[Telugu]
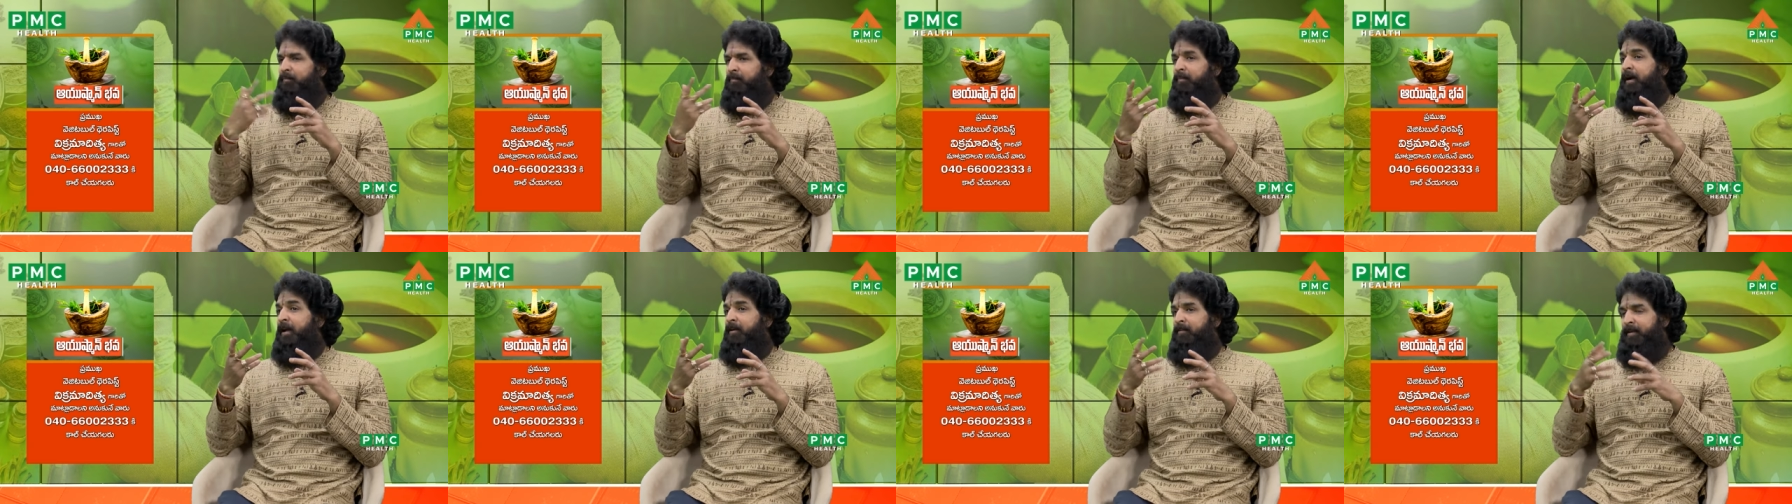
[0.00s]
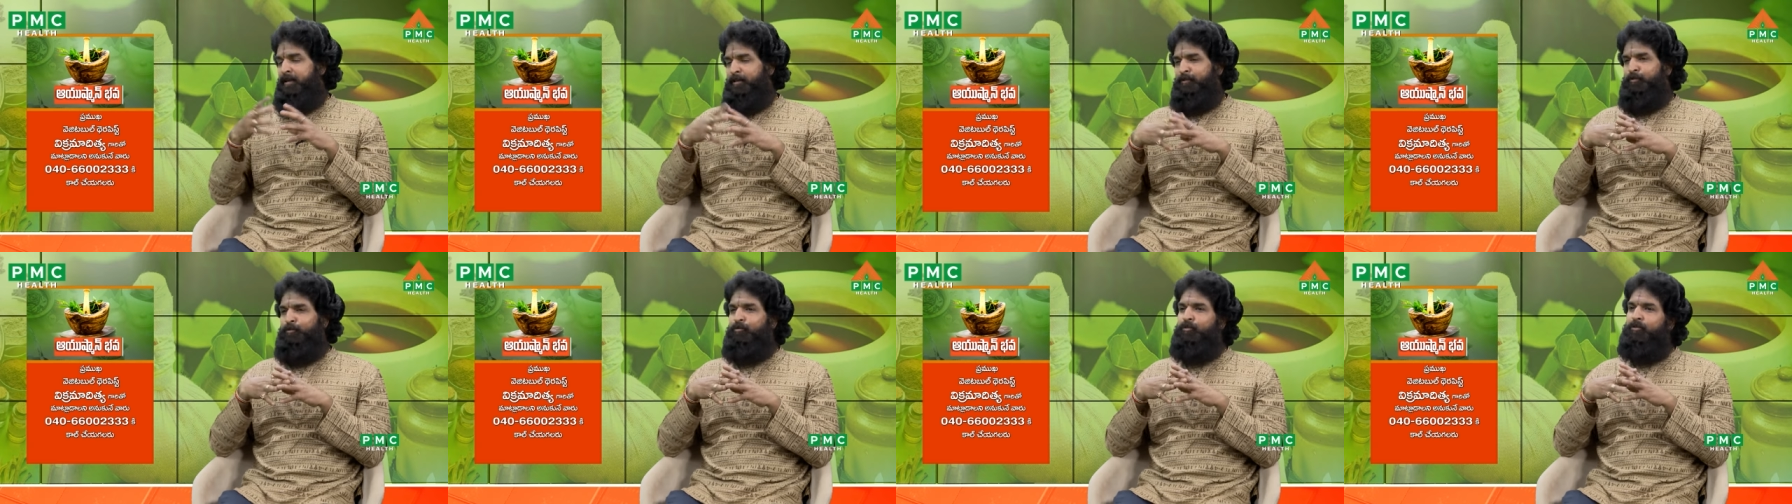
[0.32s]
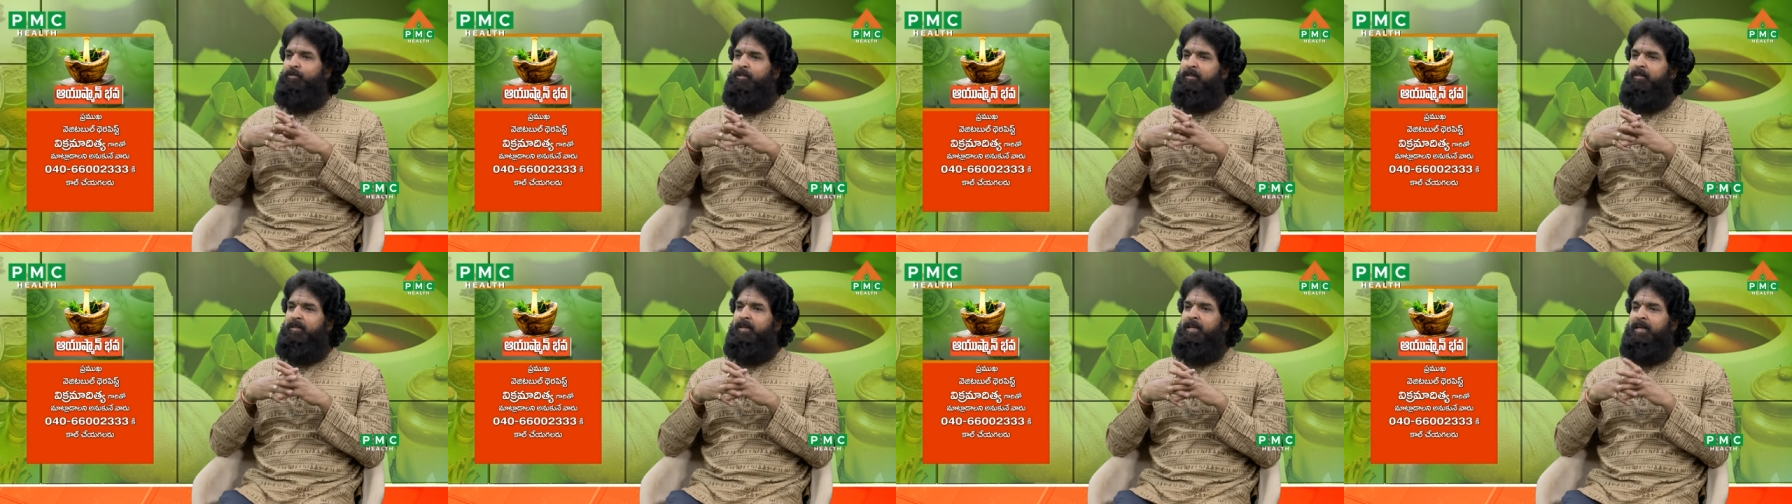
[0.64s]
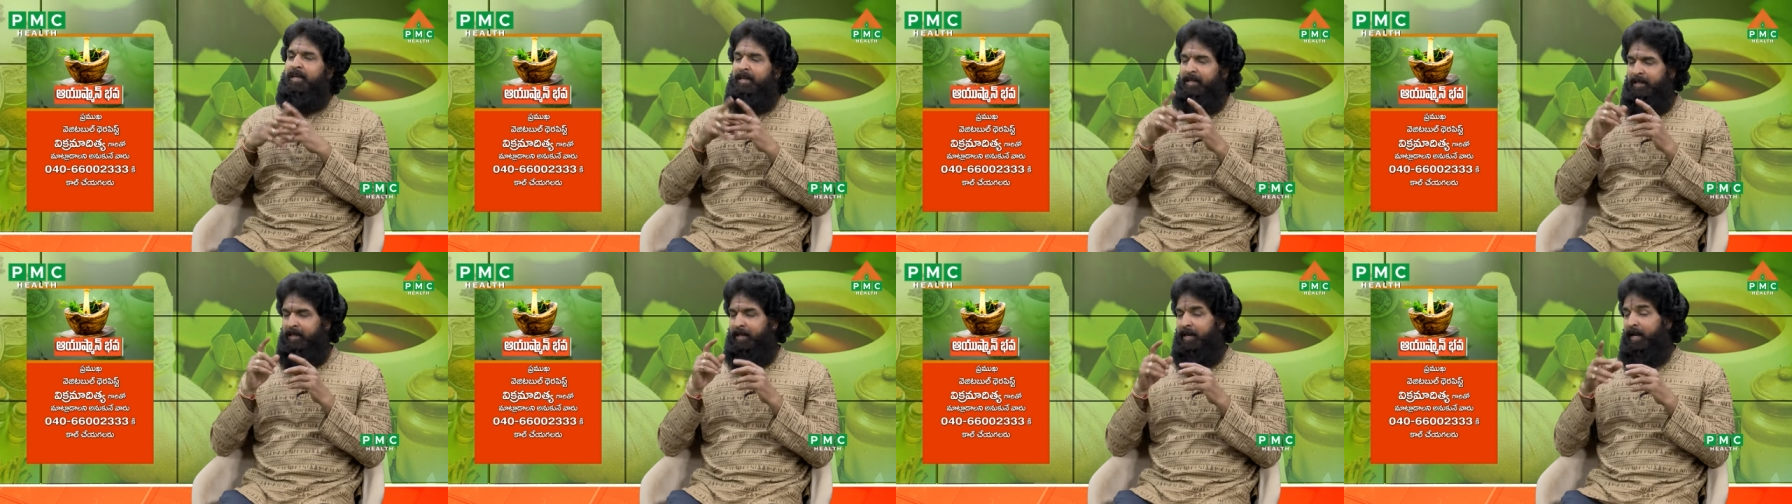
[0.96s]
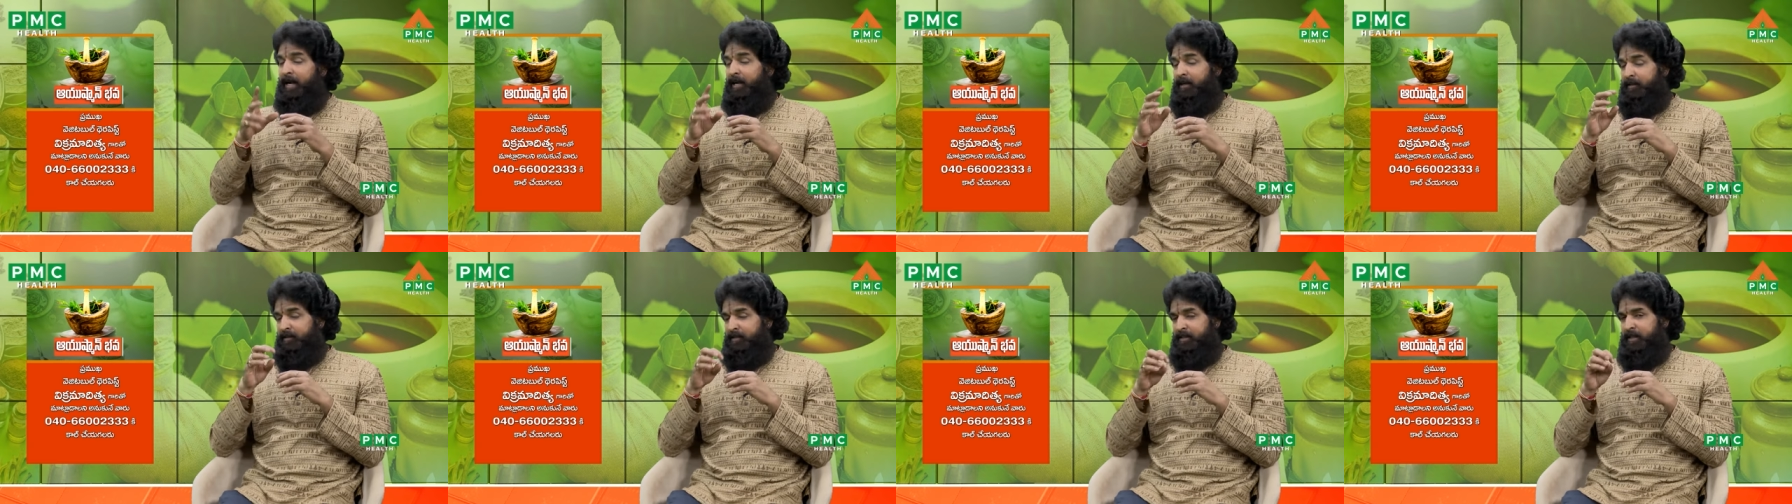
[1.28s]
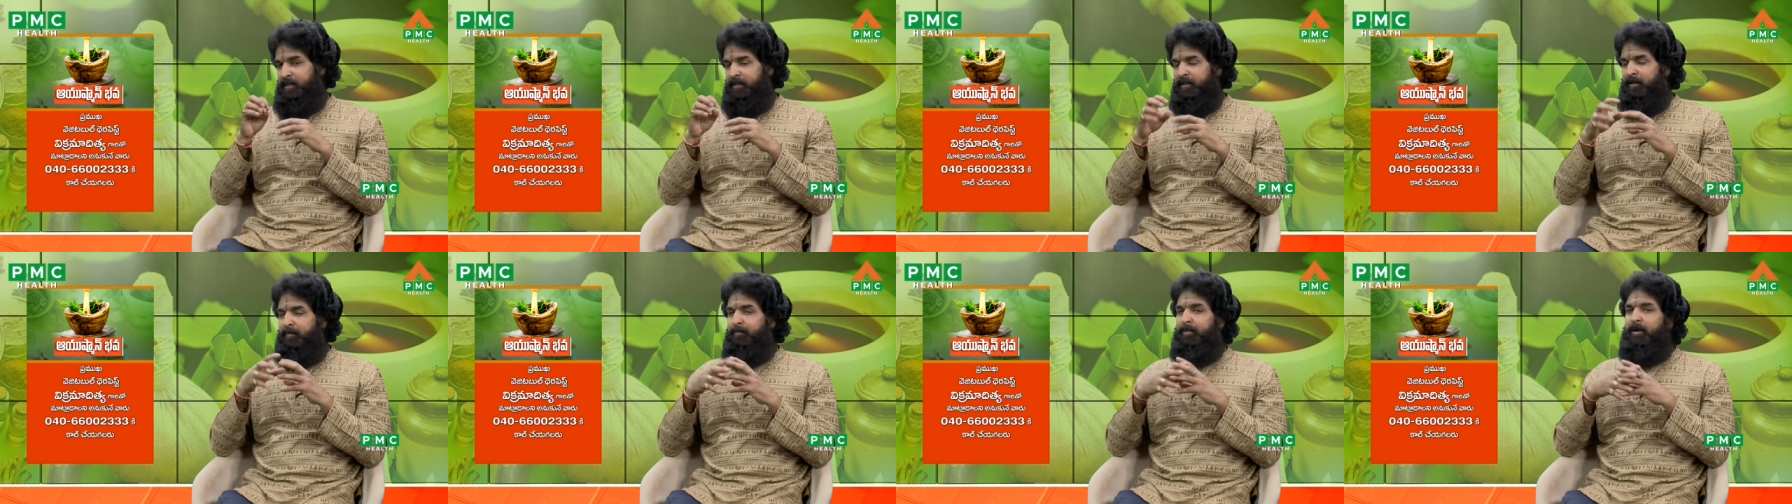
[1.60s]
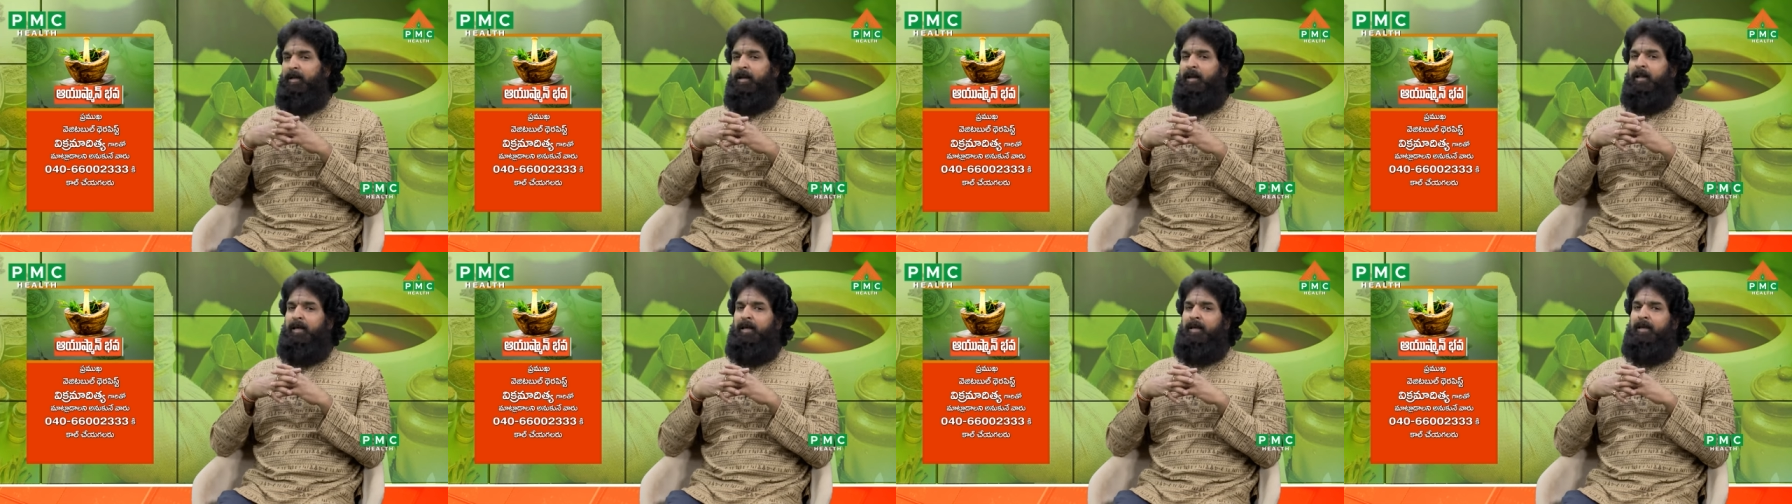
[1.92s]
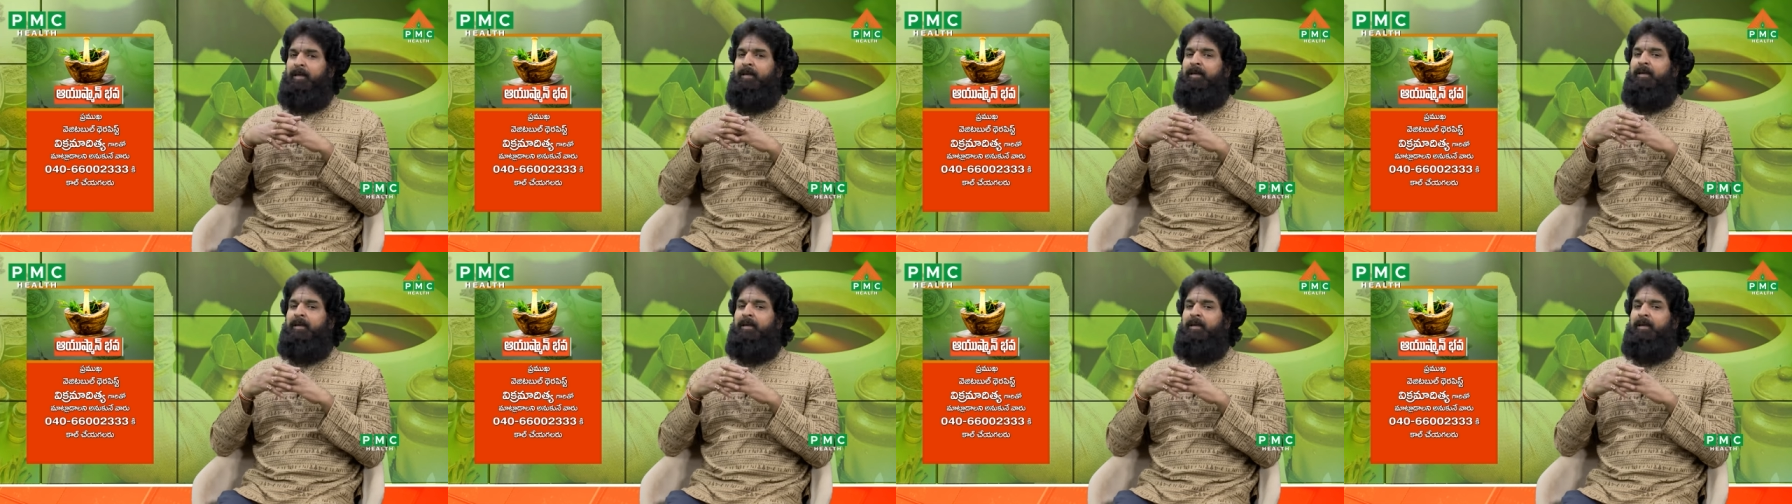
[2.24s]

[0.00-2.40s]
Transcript: భయం వేస్తూ ఉంటుంది ఇలాంటి సందర్భాల్లో